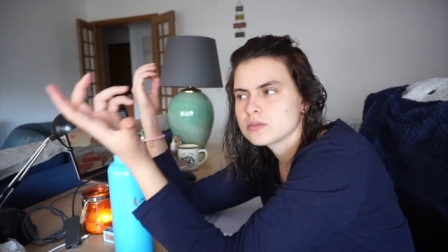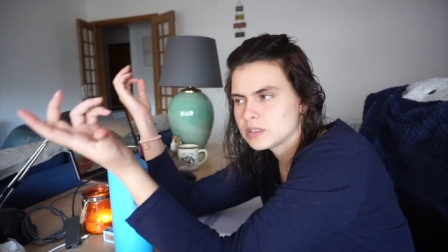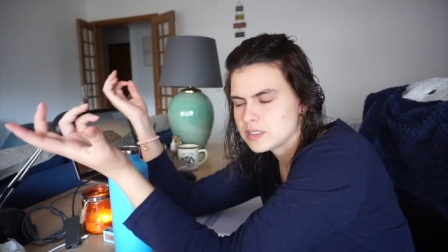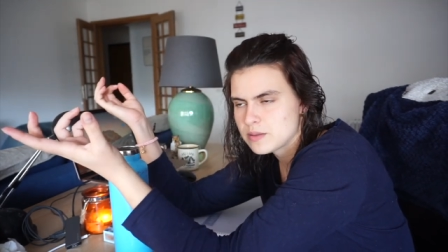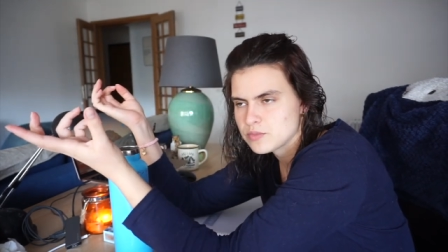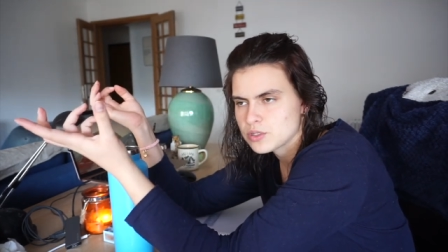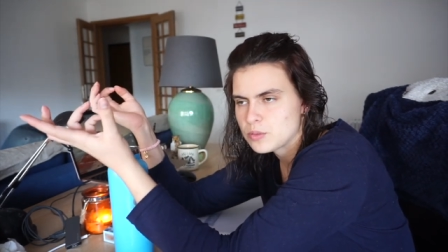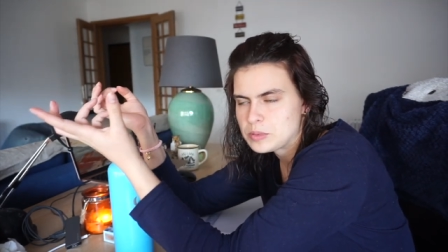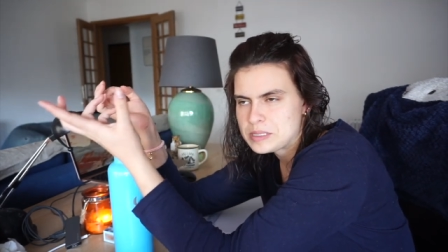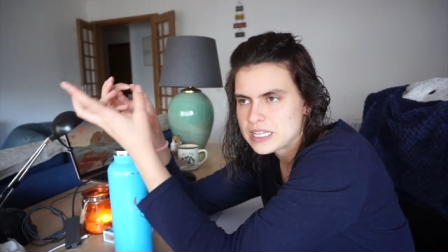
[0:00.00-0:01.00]
exames
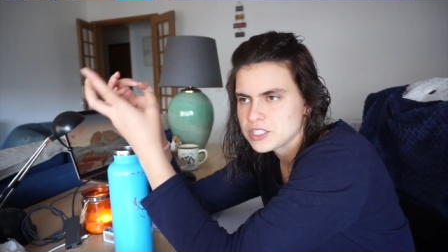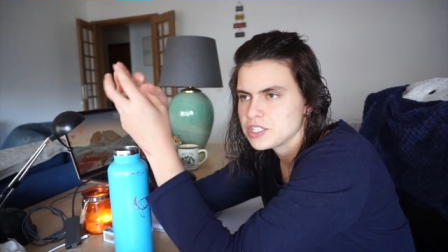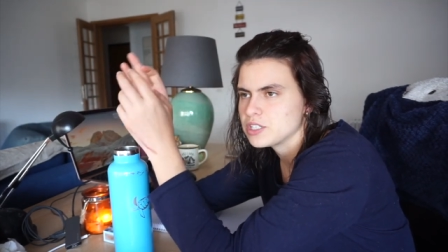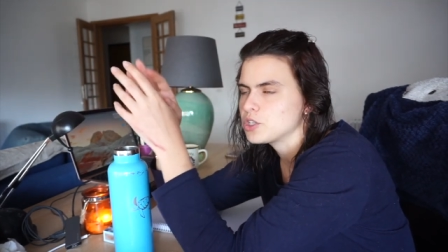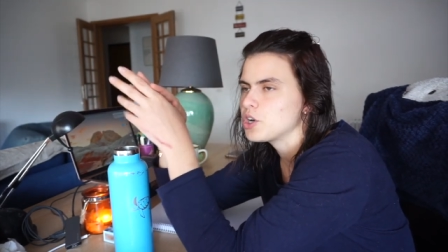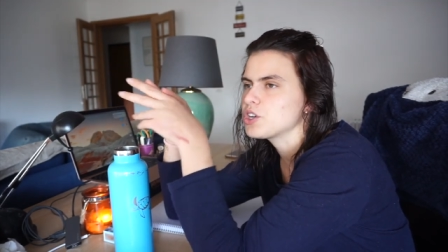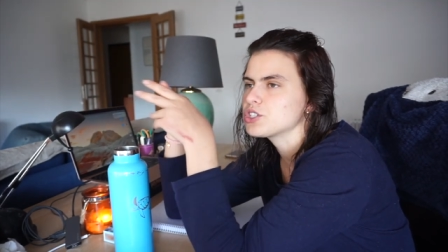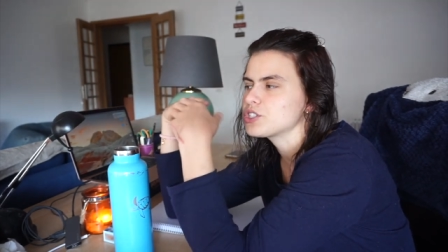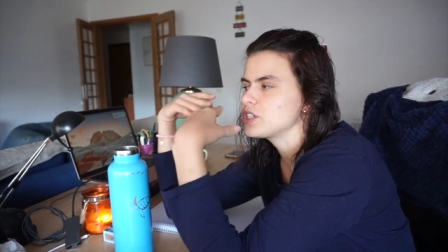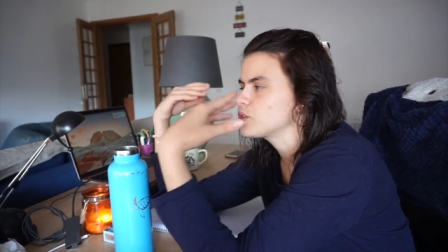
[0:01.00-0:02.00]
complementares de
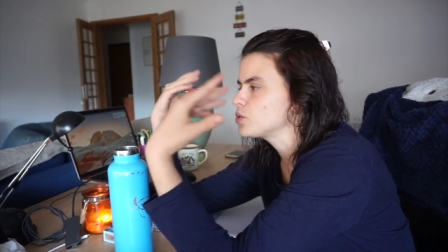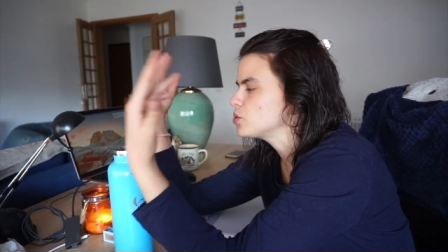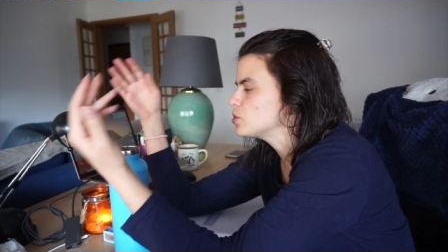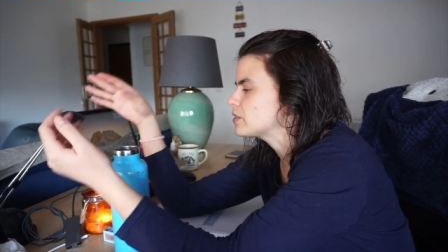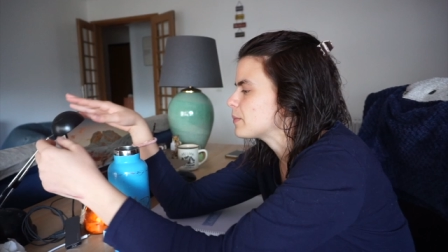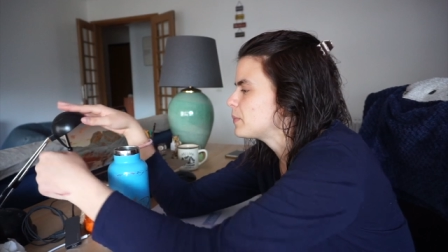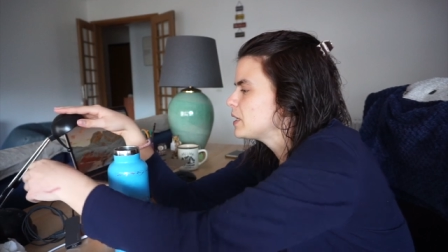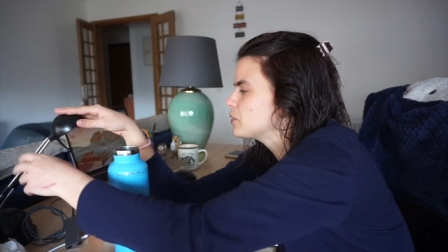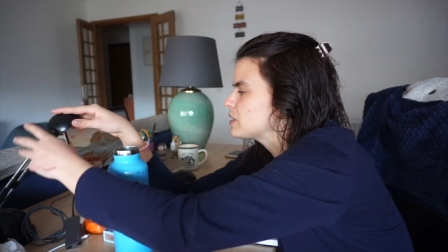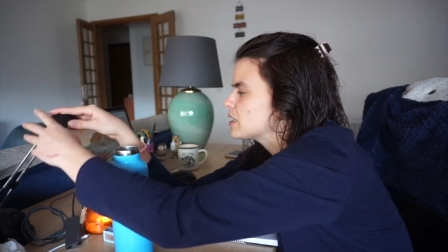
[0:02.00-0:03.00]
diagnóstico,
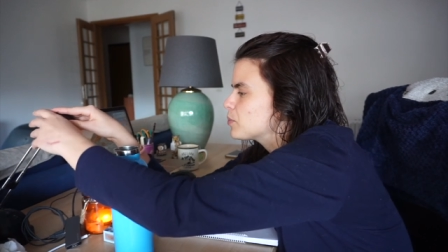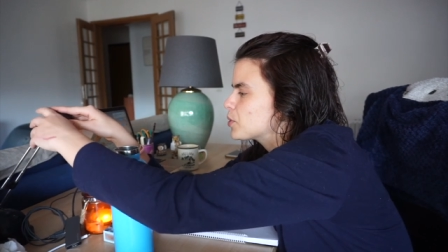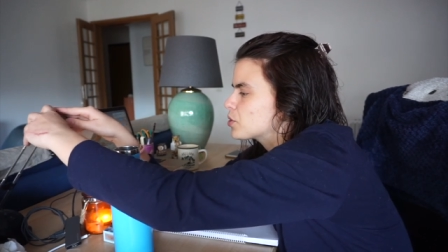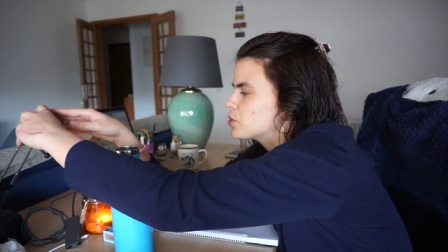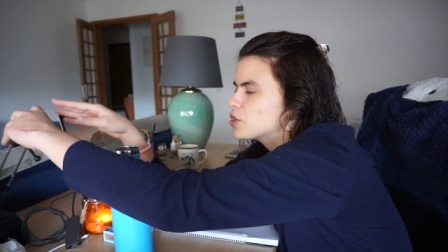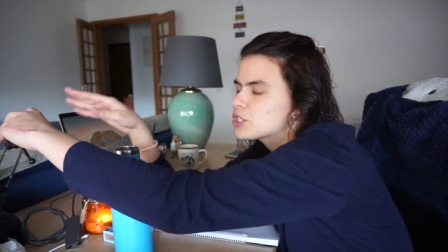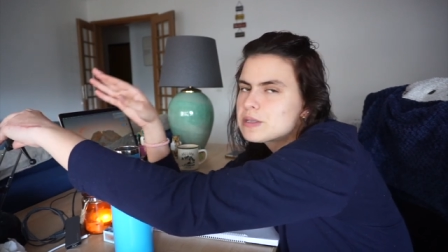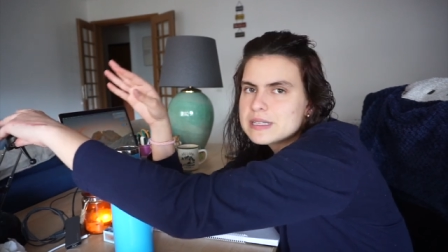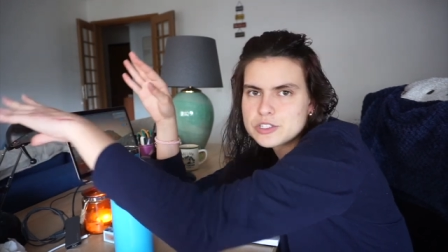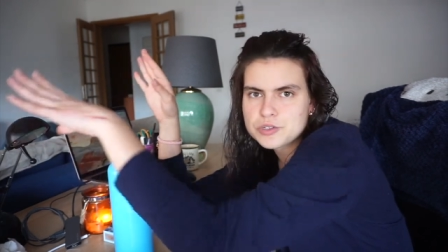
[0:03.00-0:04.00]
terapêutica,
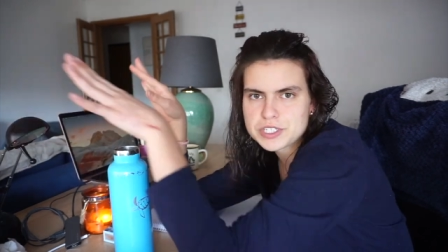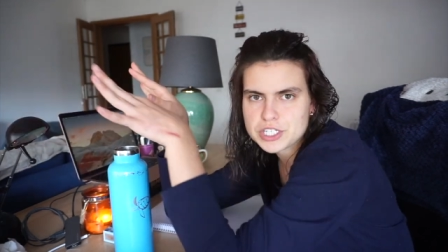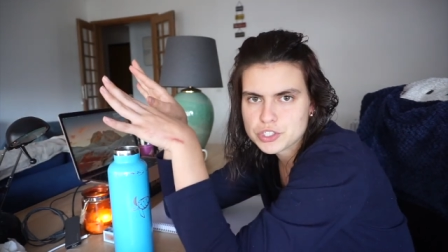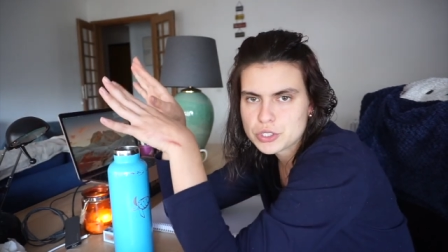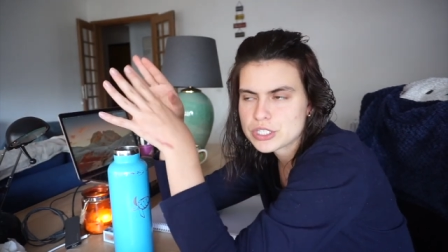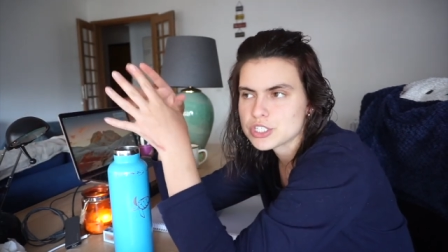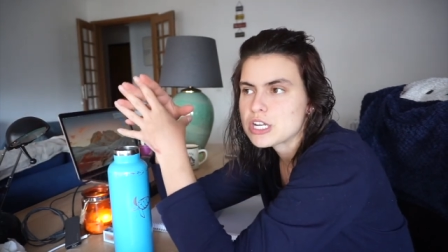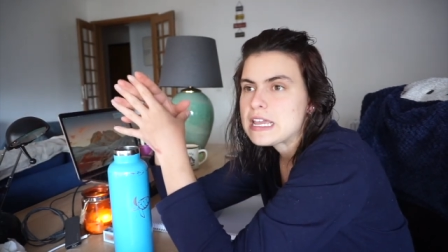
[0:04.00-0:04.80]
prognóstico, essas coisinhas todas.